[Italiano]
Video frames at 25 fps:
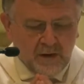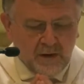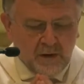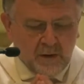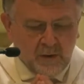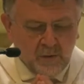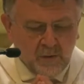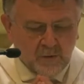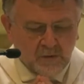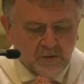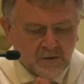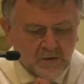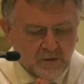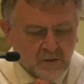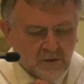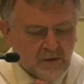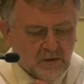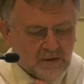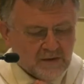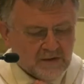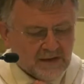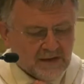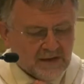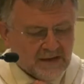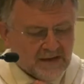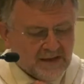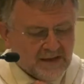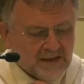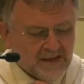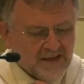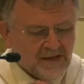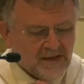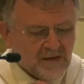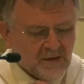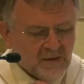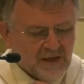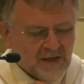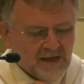o un solo
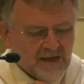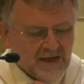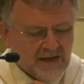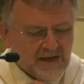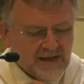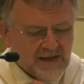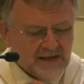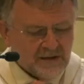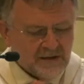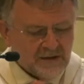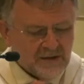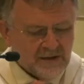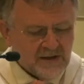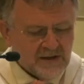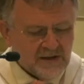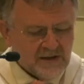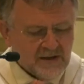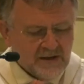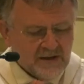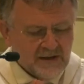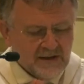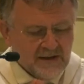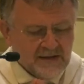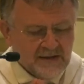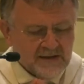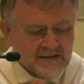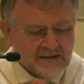trattino della legge